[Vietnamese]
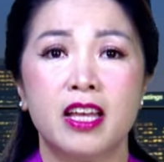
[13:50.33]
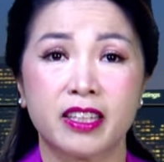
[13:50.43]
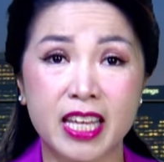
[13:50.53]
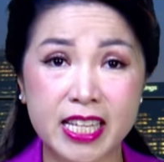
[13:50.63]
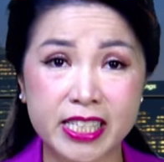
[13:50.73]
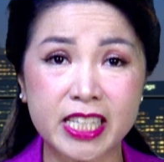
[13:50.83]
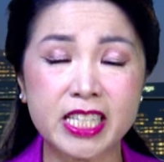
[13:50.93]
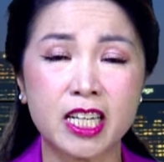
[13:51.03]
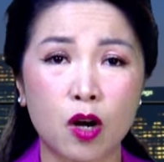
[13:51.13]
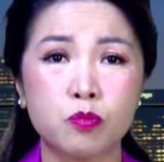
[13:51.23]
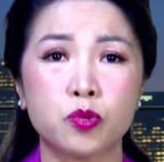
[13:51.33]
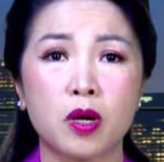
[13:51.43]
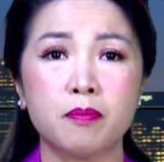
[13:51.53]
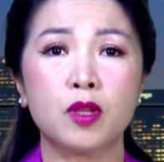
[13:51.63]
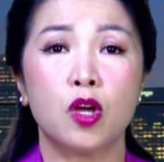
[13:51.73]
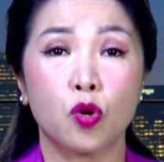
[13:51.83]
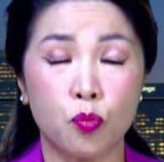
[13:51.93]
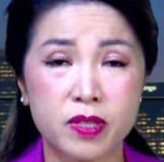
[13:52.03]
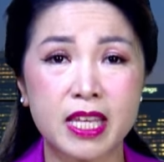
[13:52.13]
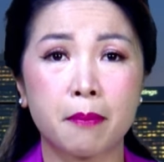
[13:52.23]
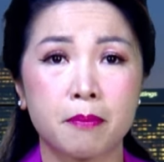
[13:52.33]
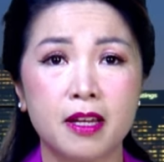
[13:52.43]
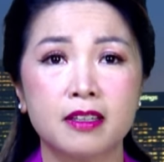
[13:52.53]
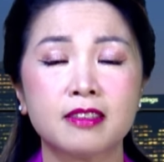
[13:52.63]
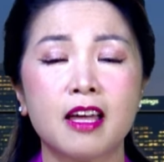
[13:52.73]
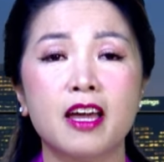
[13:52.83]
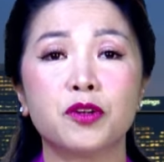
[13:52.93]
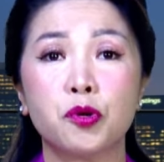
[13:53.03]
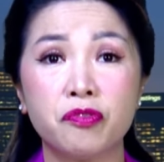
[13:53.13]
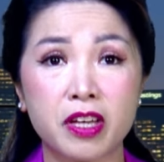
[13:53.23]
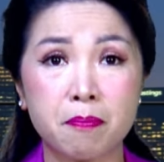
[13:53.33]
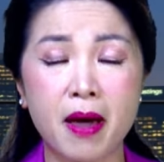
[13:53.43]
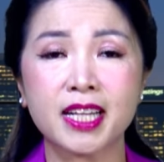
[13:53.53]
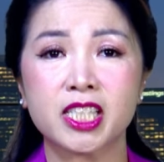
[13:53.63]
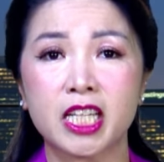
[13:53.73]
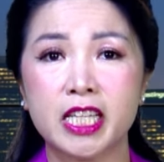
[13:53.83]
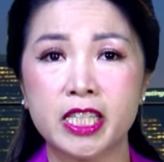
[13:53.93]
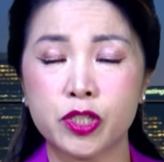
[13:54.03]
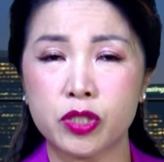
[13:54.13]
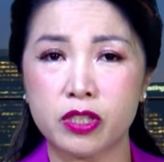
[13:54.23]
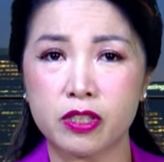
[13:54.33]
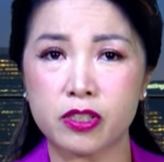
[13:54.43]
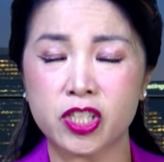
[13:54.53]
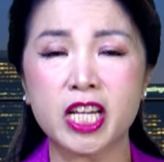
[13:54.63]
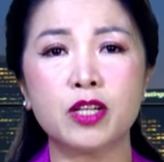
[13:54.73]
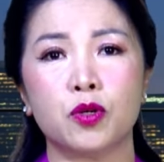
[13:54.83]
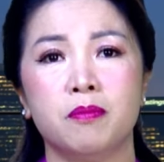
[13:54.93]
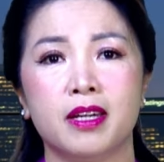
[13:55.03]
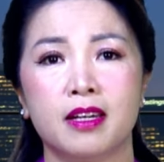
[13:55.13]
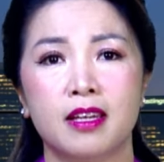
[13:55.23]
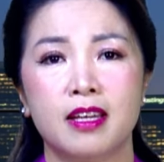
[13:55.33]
Thì chính ông Trump cũng nhầm lẫn tên của vị bác sĩ riêng của mình.